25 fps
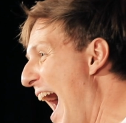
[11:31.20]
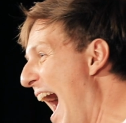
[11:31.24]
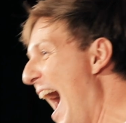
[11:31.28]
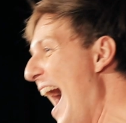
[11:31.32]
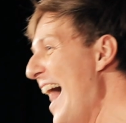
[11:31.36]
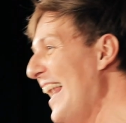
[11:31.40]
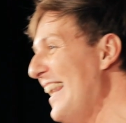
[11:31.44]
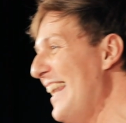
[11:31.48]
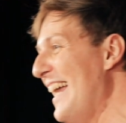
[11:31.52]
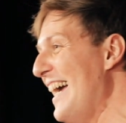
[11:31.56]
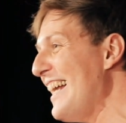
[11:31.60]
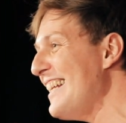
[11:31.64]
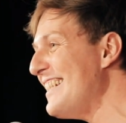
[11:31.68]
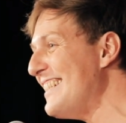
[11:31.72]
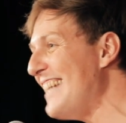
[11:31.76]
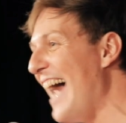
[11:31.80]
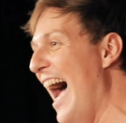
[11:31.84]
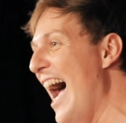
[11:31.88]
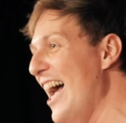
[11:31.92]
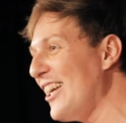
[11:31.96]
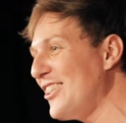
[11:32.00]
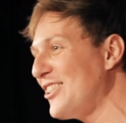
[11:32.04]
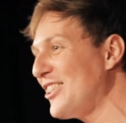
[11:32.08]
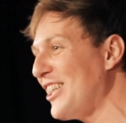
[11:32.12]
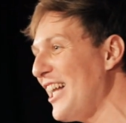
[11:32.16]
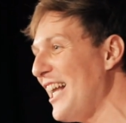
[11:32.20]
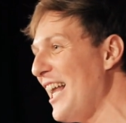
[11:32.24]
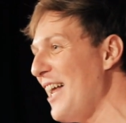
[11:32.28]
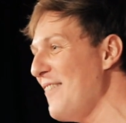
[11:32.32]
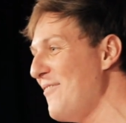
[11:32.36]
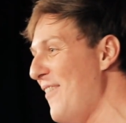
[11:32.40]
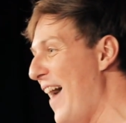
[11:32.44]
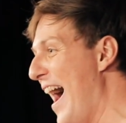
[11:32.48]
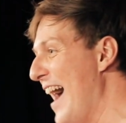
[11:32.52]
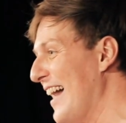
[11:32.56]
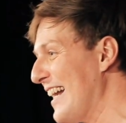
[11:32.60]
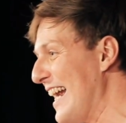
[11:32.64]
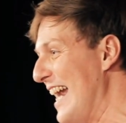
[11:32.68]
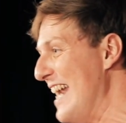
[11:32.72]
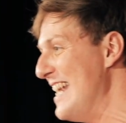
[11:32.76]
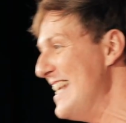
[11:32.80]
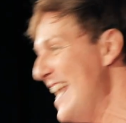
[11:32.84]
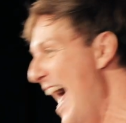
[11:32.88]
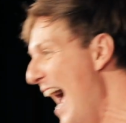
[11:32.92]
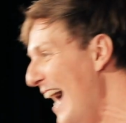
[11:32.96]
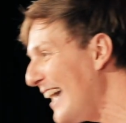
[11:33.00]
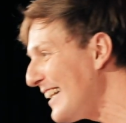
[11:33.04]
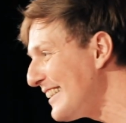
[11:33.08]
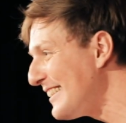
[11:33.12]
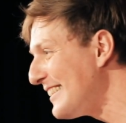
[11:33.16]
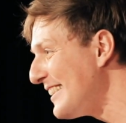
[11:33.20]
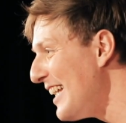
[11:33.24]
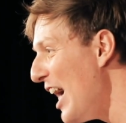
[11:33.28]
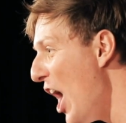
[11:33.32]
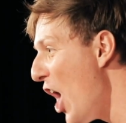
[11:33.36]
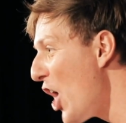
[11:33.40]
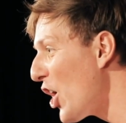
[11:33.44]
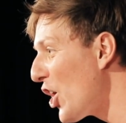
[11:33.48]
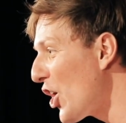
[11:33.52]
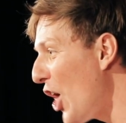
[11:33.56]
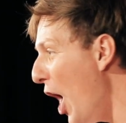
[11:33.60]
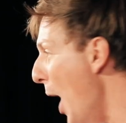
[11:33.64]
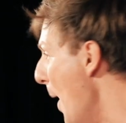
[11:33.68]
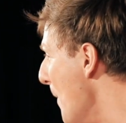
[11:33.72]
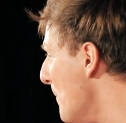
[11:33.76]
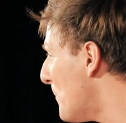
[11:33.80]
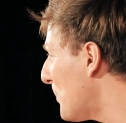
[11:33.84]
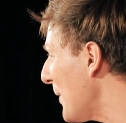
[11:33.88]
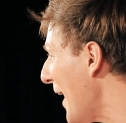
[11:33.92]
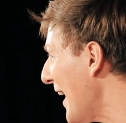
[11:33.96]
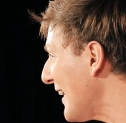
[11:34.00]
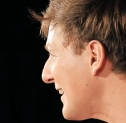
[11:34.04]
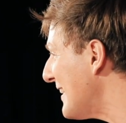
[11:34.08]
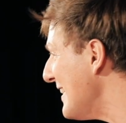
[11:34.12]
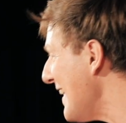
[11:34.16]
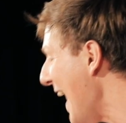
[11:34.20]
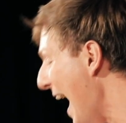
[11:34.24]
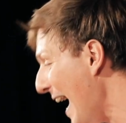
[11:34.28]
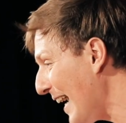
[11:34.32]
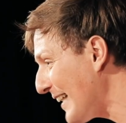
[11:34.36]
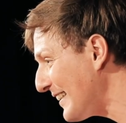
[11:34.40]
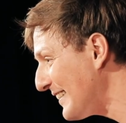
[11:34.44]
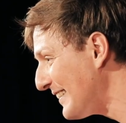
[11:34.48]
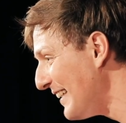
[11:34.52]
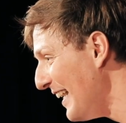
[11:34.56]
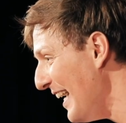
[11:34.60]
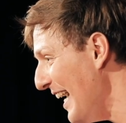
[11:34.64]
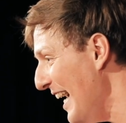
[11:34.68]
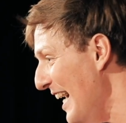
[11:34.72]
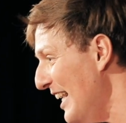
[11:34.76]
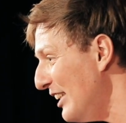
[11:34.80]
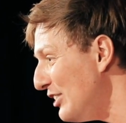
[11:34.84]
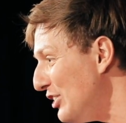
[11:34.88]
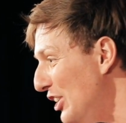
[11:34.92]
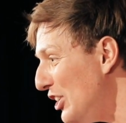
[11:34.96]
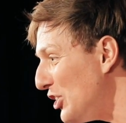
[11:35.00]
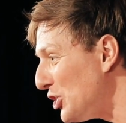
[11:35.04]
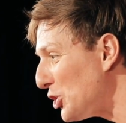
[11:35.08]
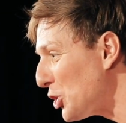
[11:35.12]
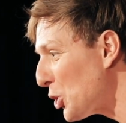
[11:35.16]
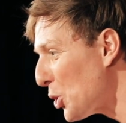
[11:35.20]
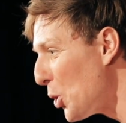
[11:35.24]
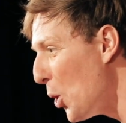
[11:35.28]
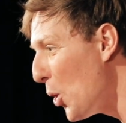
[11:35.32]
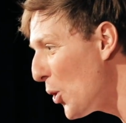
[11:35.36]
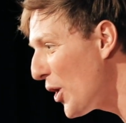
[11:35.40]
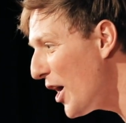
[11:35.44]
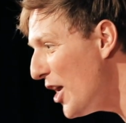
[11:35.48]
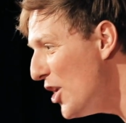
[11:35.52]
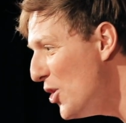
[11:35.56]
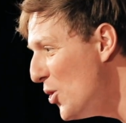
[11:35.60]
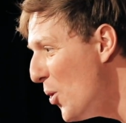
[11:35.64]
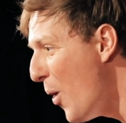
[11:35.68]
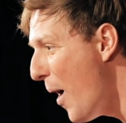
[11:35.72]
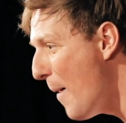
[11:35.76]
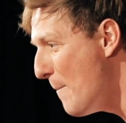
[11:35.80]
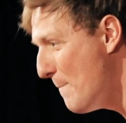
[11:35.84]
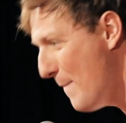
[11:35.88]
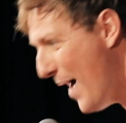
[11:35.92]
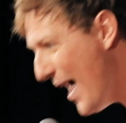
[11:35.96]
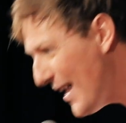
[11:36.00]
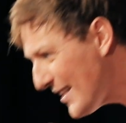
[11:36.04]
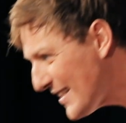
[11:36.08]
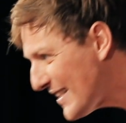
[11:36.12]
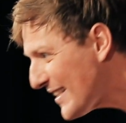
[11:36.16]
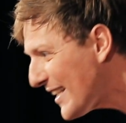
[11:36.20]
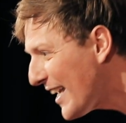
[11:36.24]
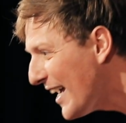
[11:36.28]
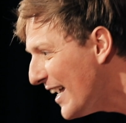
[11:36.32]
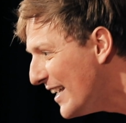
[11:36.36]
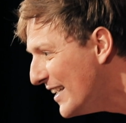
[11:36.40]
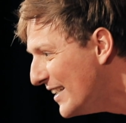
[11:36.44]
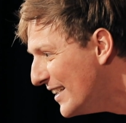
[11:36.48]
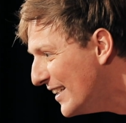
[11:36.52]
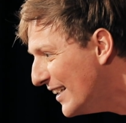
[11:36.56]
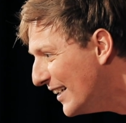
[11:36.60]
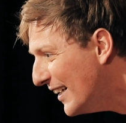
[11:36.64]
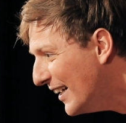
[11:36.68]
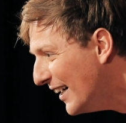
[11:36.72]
alle Darsteller waren nackt, komplett nackt. Die trugen nur Masken.